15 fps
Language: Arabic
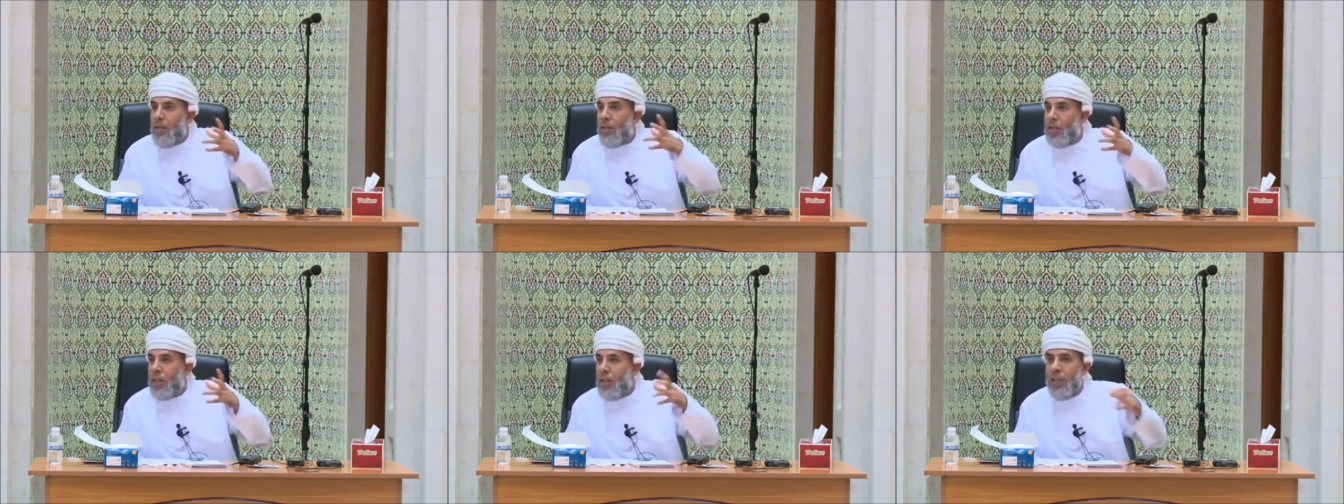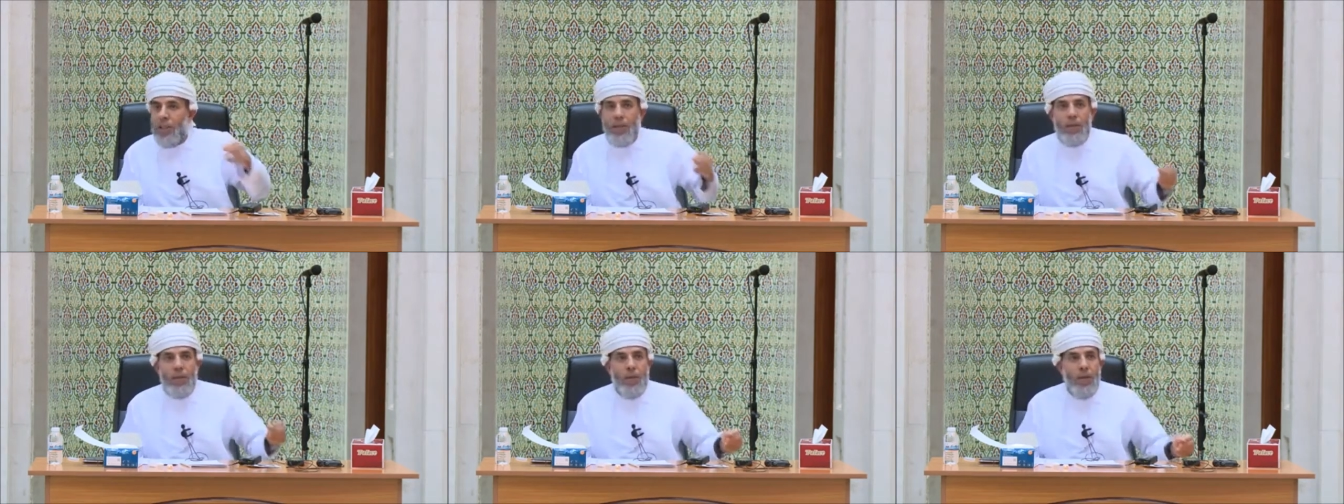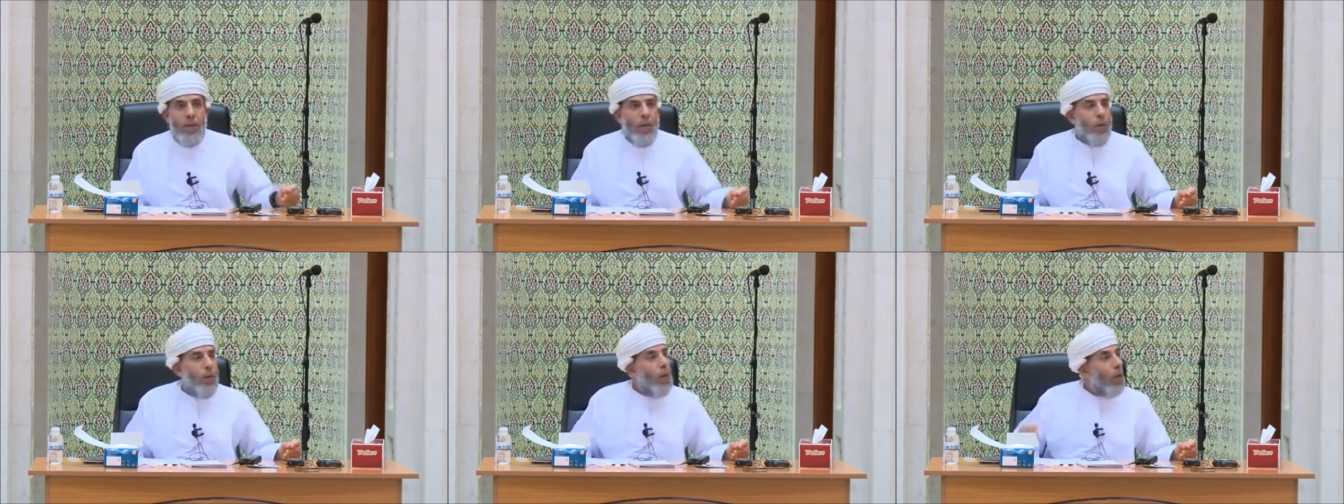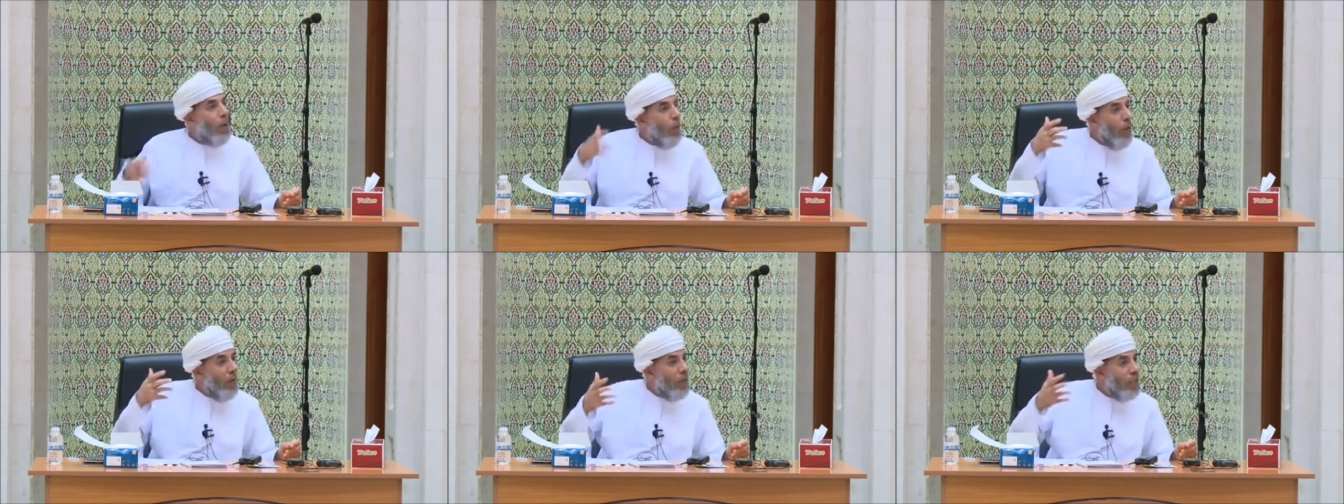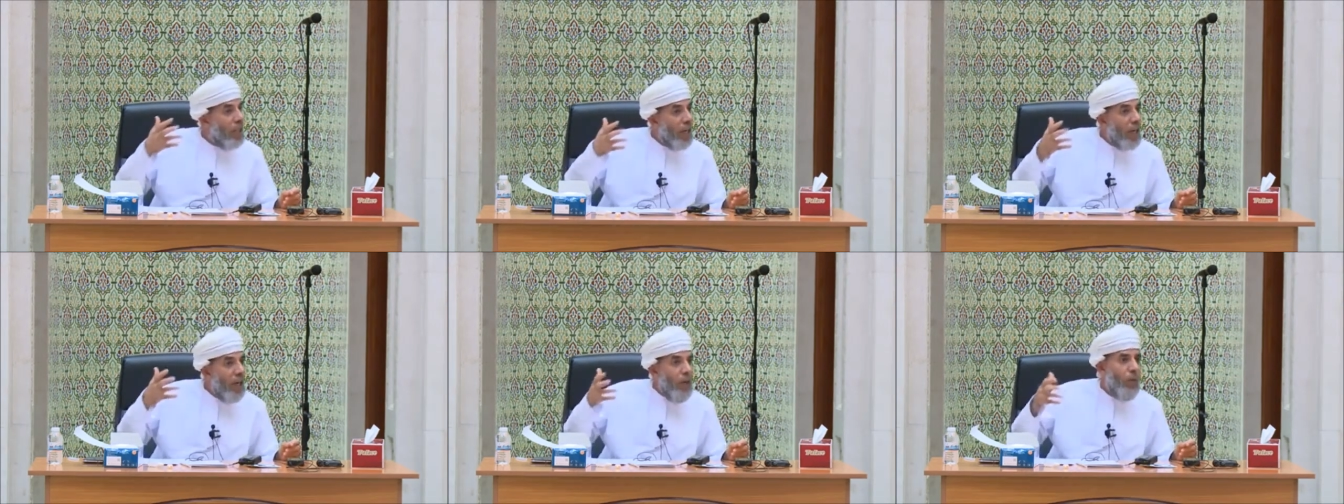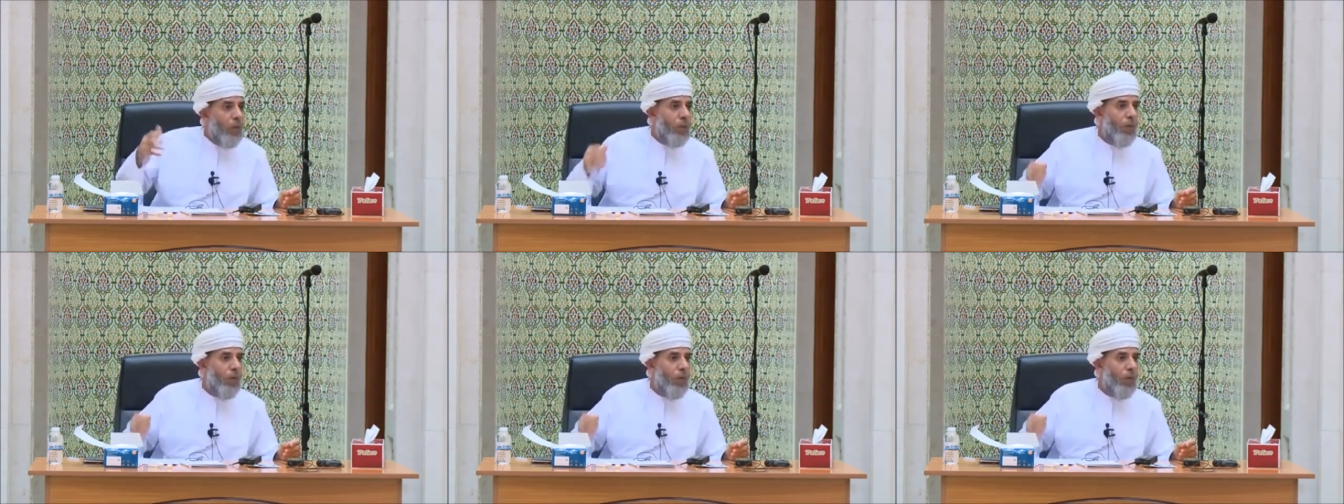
الشديد والاخوان يتسرعوا